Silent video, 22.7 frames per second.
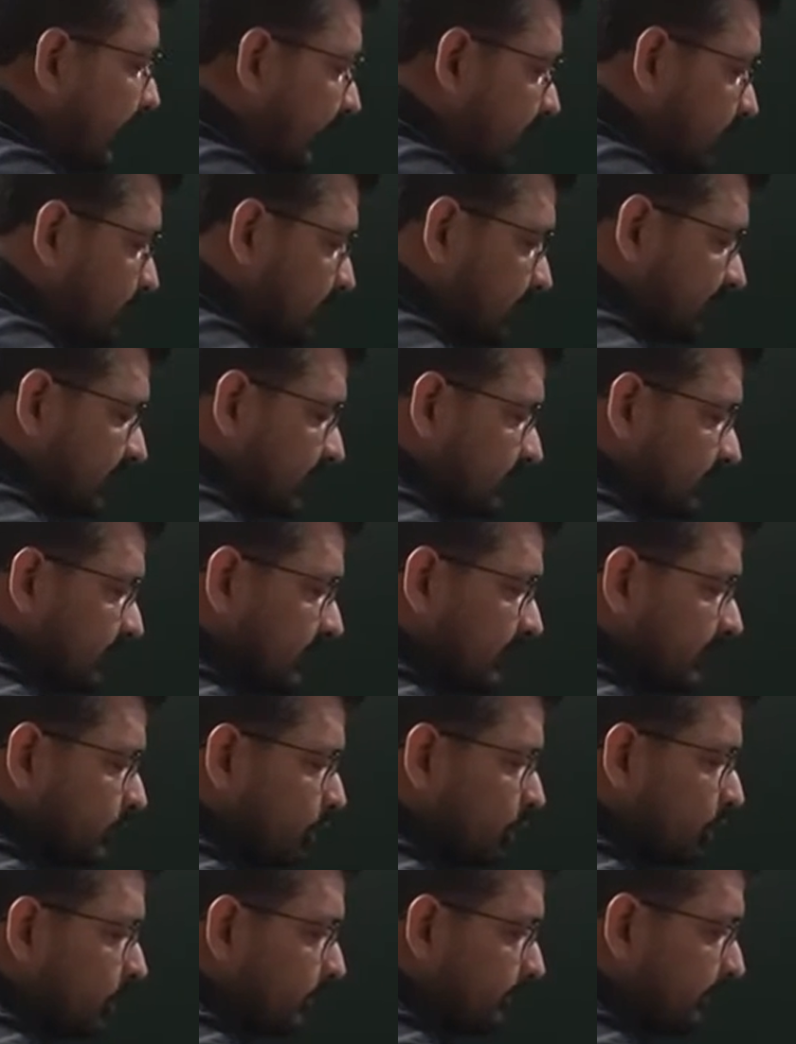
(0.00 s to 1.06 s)
एक बात याद रखना
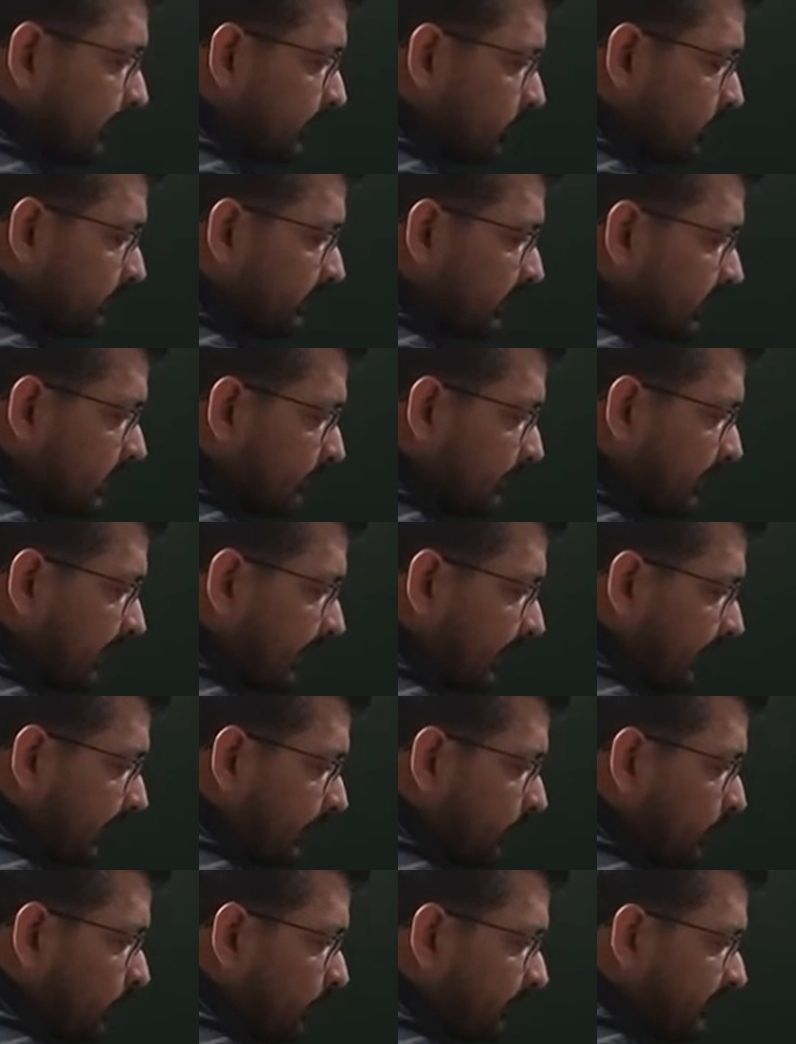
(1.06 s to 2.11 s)
देखो मेरे को अब यहाँ पे
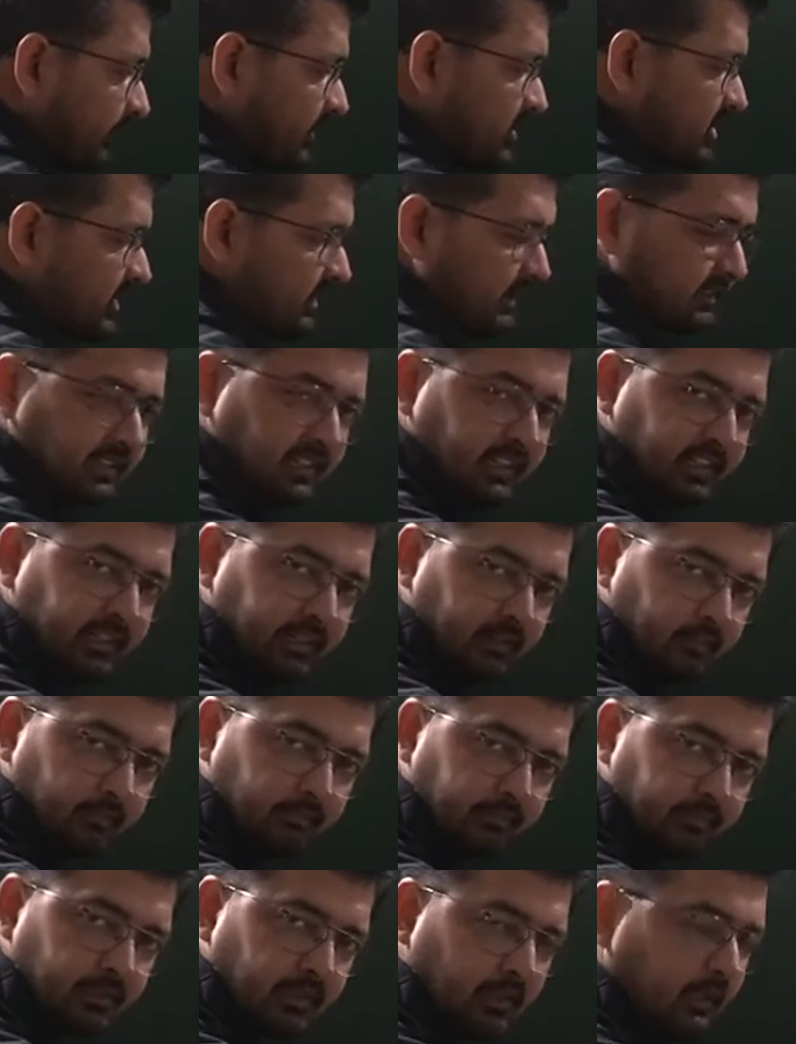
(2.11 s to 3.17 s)
ए को फिनिश करना है
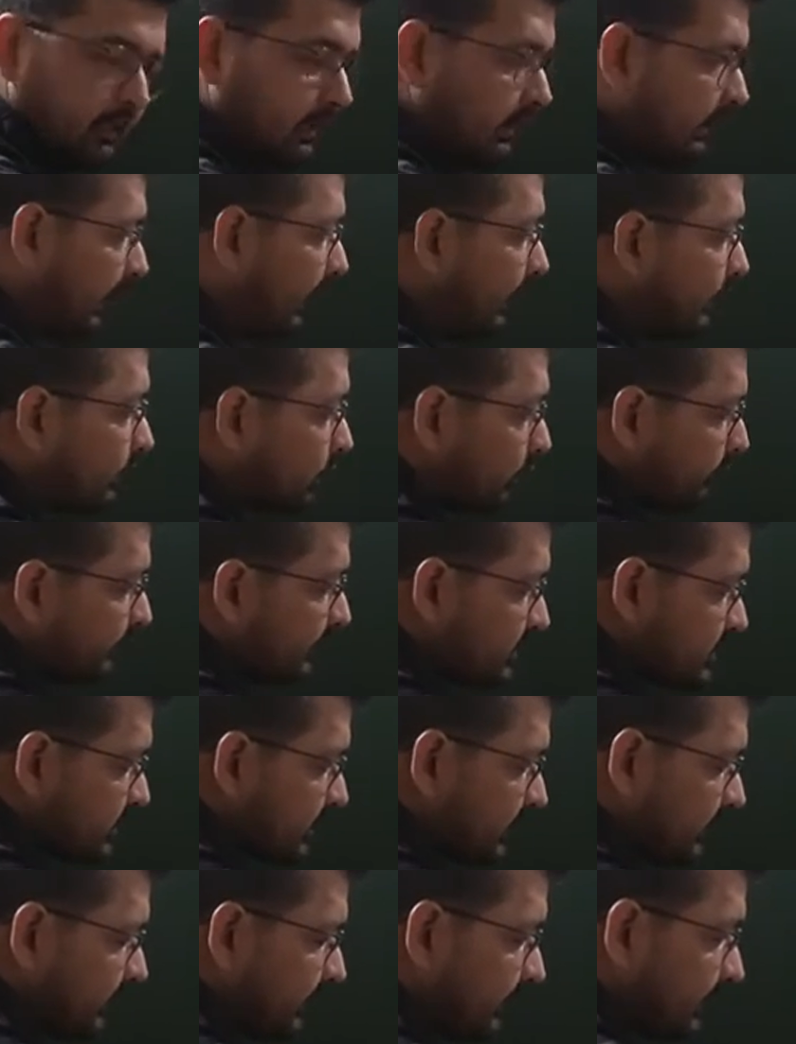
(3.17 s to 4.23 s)
ए को
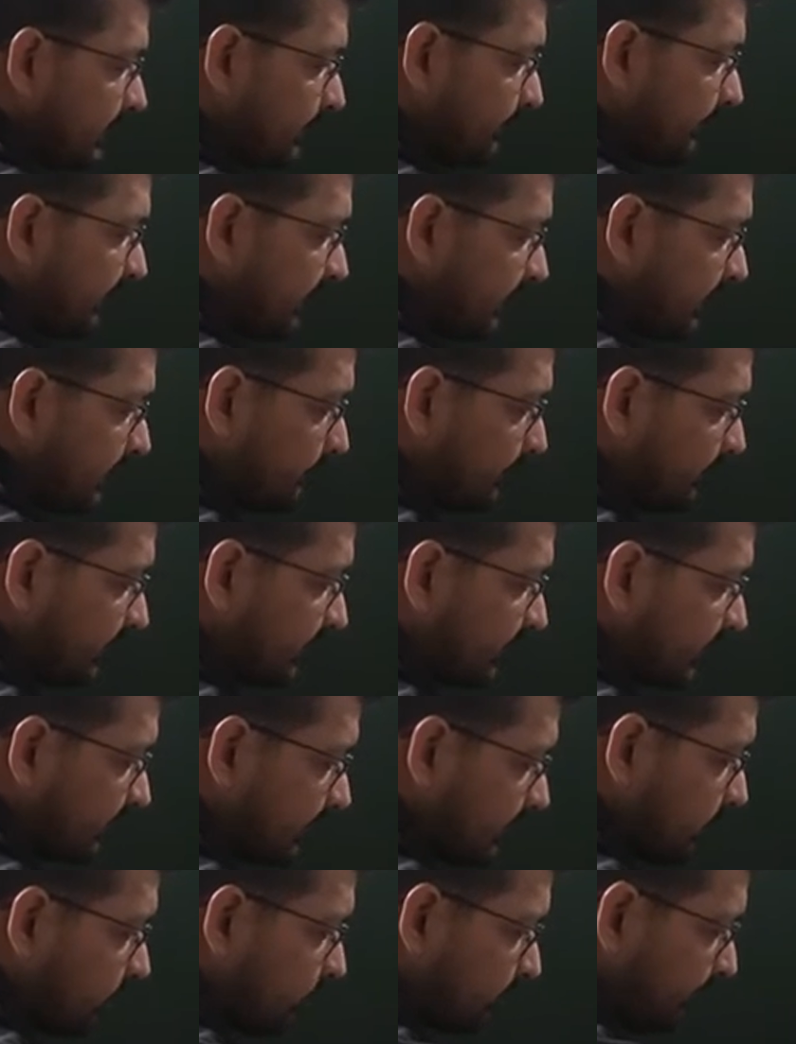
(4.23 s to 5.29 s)
फिनिश करने के लिए मैं यहाँ पे क्या
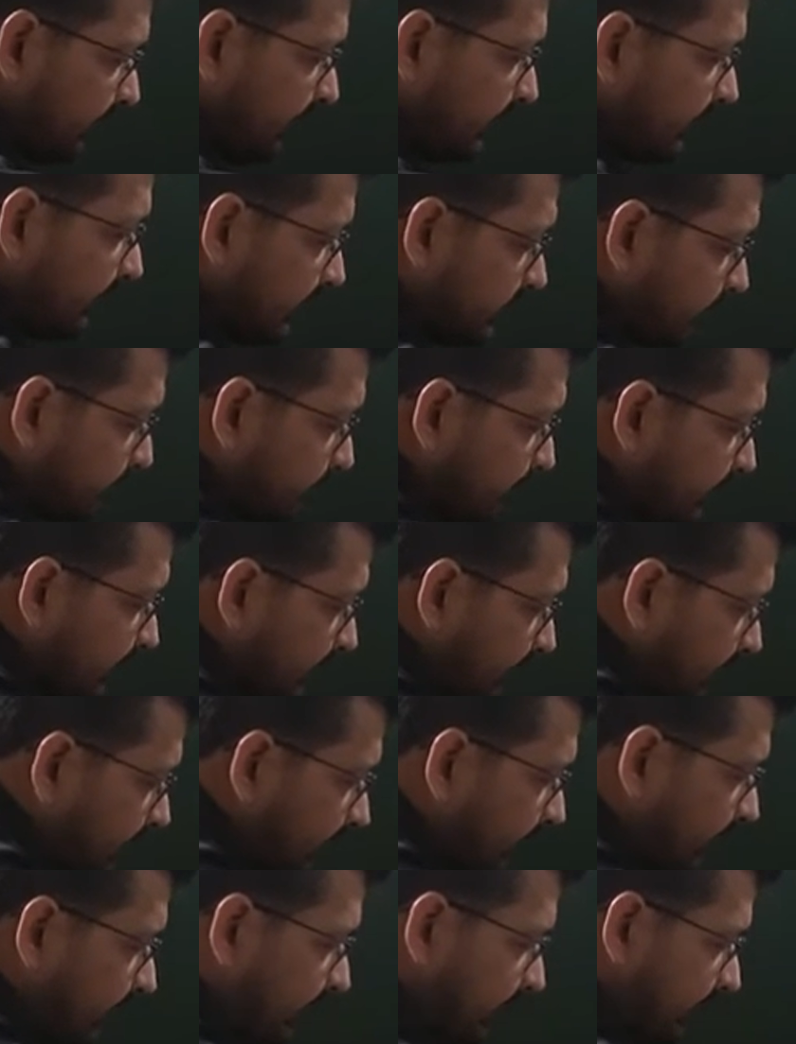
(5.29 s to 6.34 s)
कर रहा हूँ मैं यहाँ पर
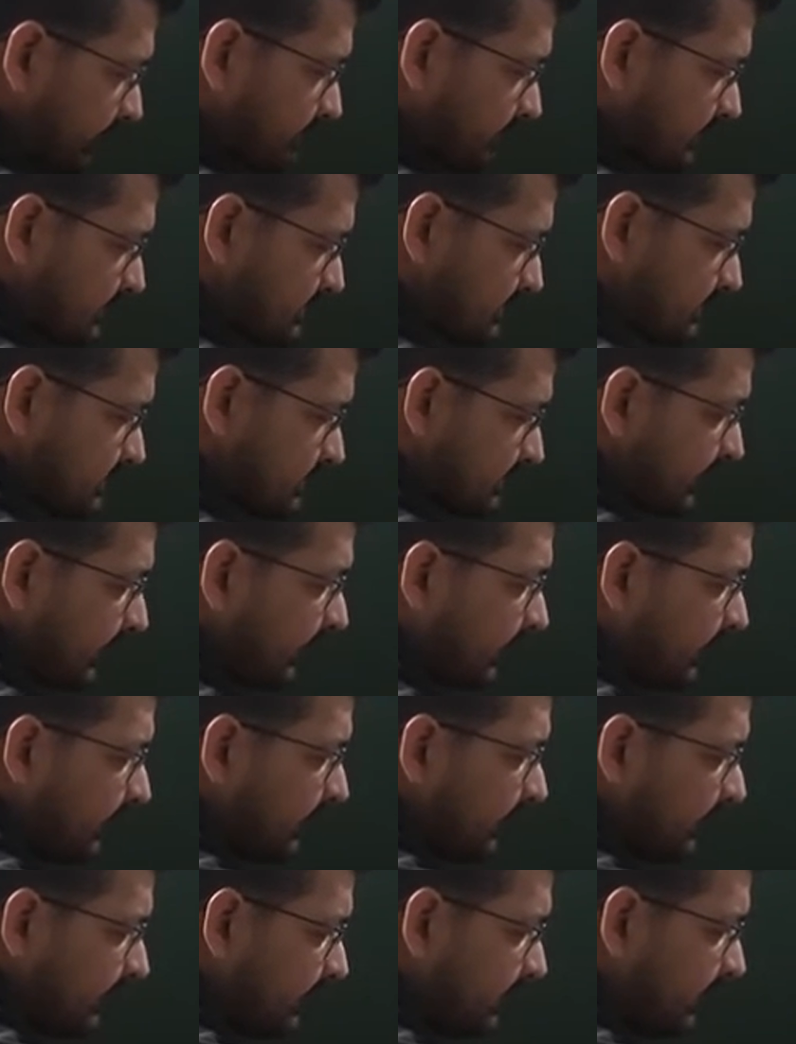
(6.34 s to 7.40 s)
ए इन्वर्स से
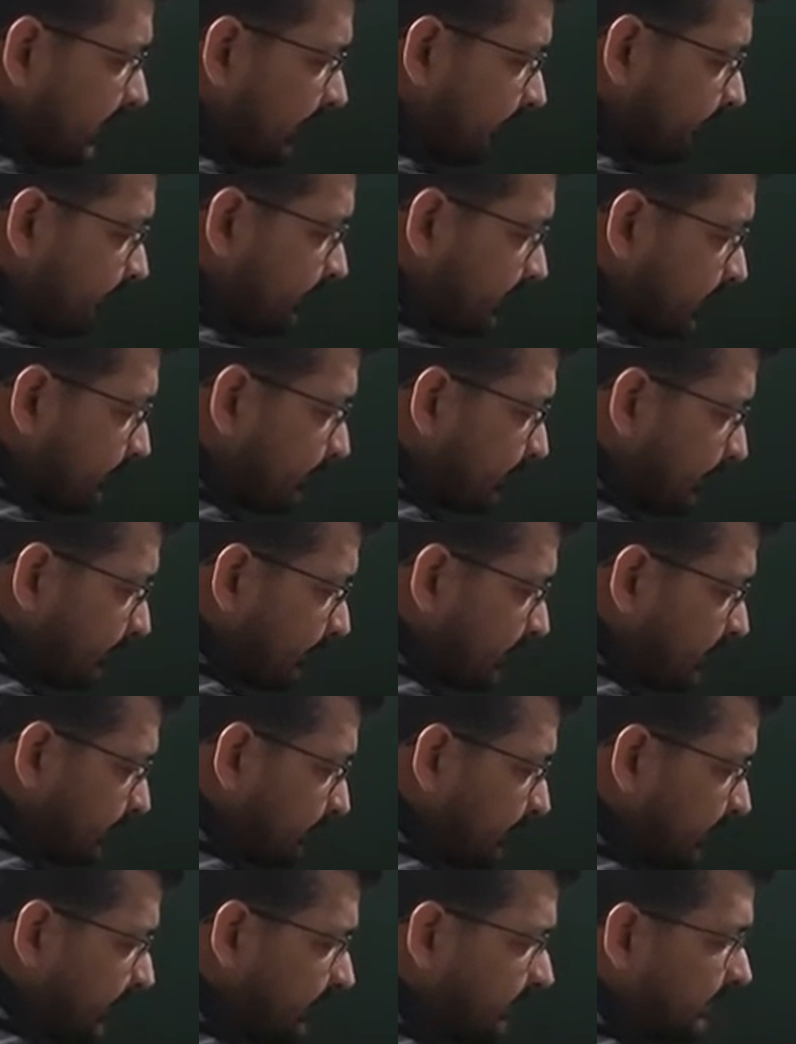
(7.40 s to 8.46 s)
लेफ्ट हैंड पे
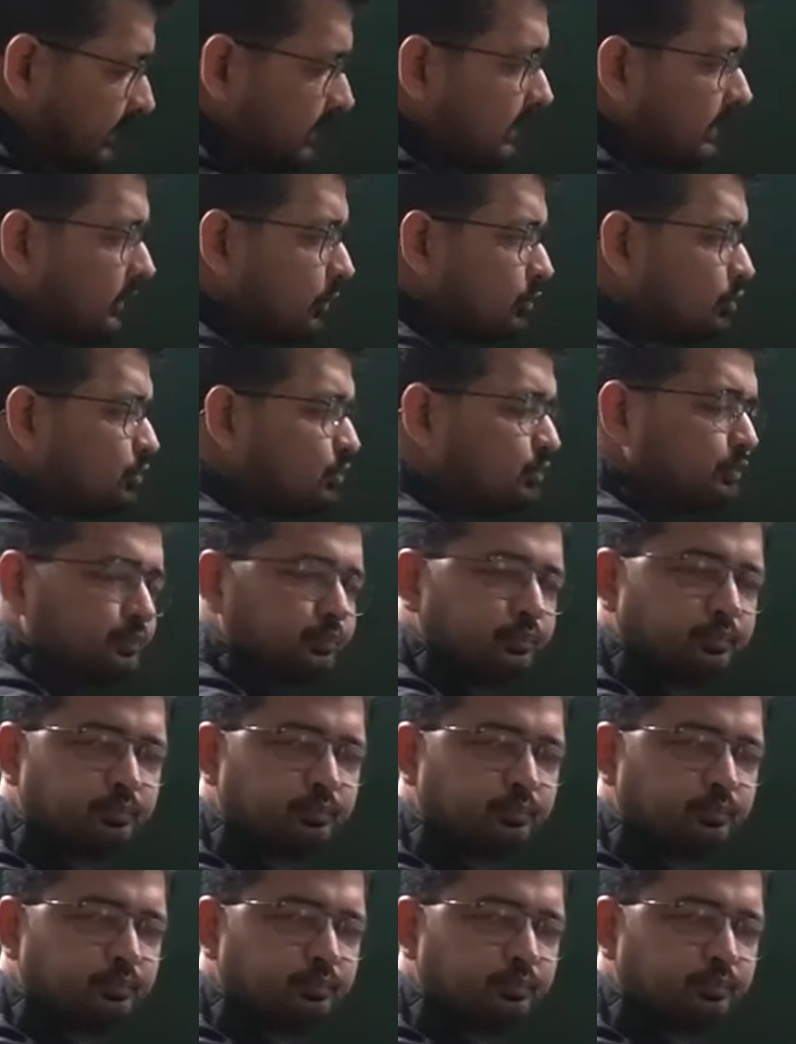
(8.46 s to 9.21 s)
मल्टीप्लाई कर रहा हूँ